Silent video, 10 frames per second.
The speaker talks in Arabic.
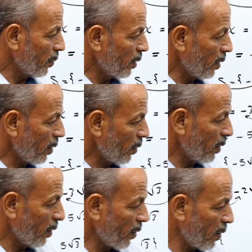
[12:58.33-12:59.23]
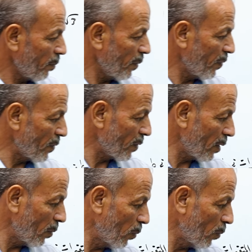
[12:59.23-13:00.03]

لاحظ هنا ضربنا في سالب